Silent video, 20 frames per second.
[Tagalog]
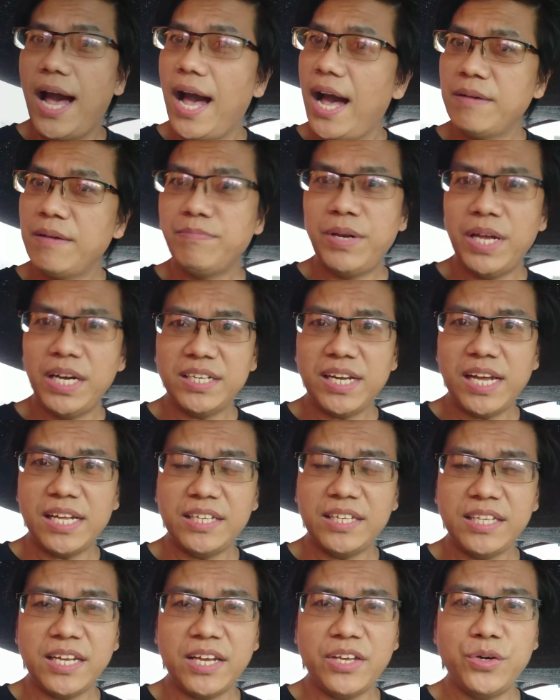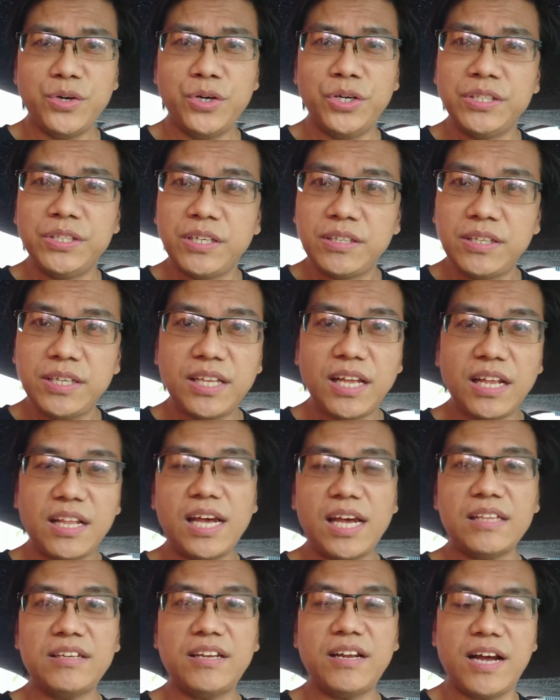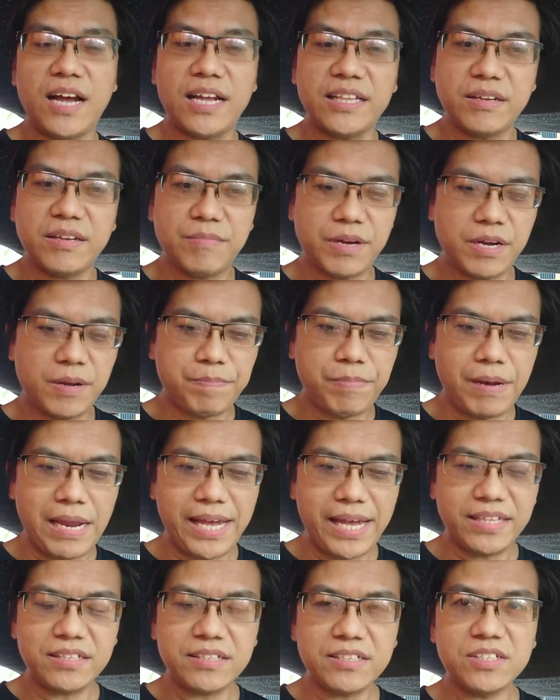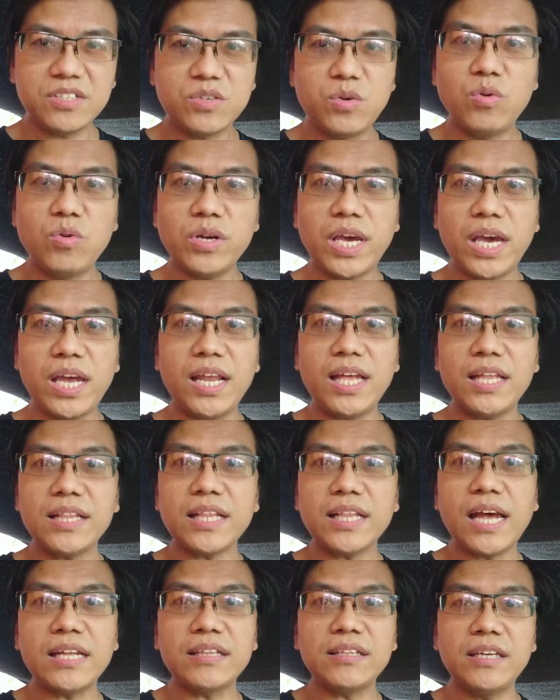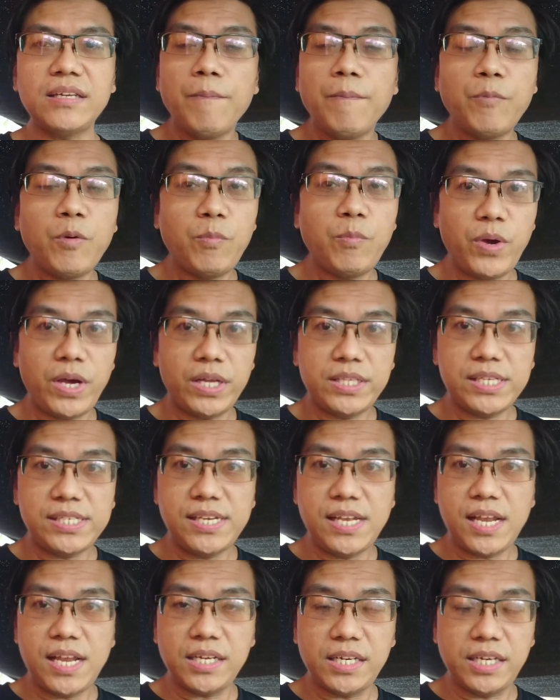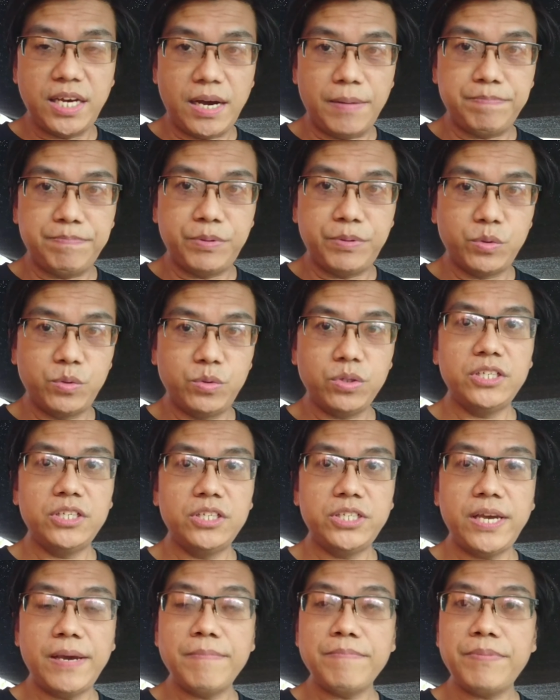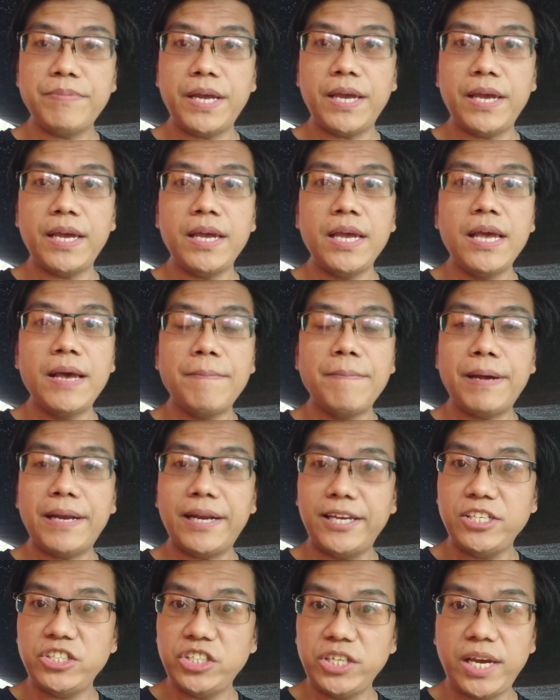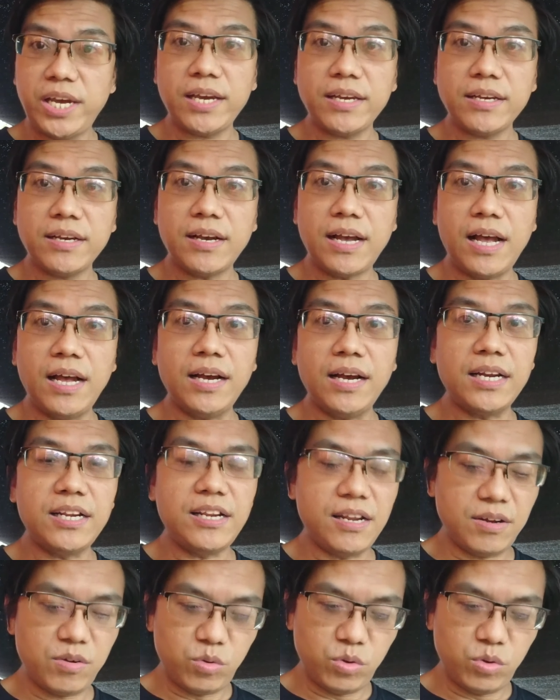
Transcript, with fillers: Ang vlog natin ngayon, titignan natin ang ating mga plants, kung kailan natin po pwede silang i-uproot. Siyempre, para i-check ang kanilang